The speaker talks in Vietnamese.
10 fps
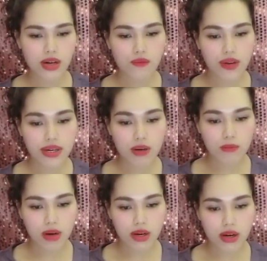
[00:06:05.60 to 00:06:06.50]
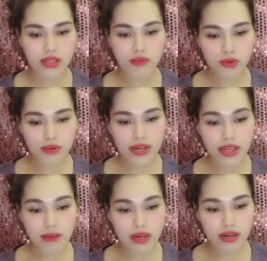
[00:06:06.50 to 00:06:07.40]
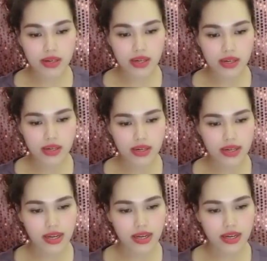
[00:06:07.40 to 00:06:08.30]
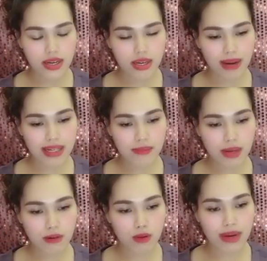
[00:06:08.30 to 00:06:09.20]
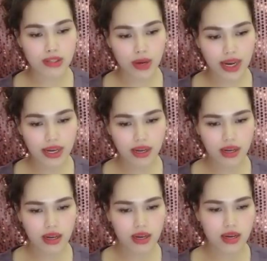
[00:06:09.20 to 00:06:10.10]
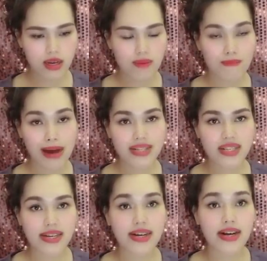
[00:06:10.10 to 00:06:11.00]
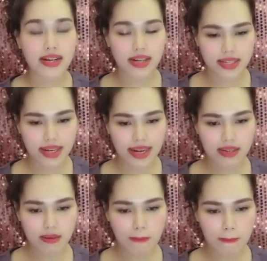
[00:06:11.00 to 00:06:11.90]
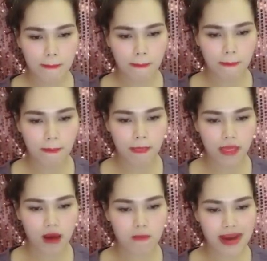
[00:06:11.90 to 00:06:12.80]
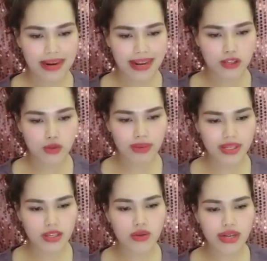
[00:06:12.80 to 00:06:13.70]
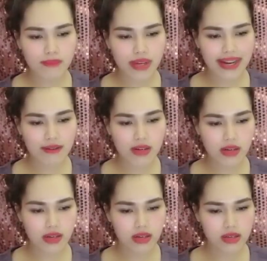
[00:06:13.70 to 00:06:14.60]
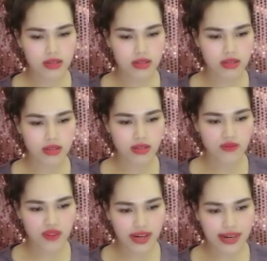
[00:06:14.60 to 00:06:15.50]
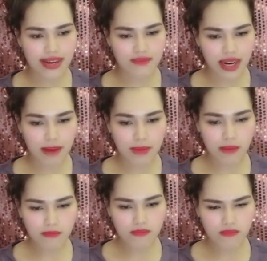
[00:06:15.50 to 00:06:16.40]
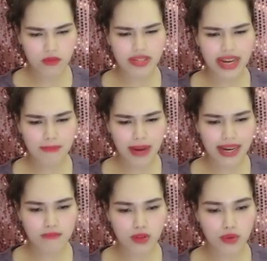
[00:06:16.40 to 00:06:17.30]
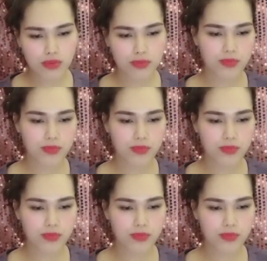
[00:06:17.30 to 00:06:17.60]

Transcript: Cậu vận động bọn nó tiếp tục ký thêm đơn để đề nghị ban giám hiệu đồ bà Toa. bá dạy càng ngày càng chán. Học bà này chúng mình thi tốt nghiệp thế nào được? Việc này phải làm gấp, tôi chán bài lắm rồi.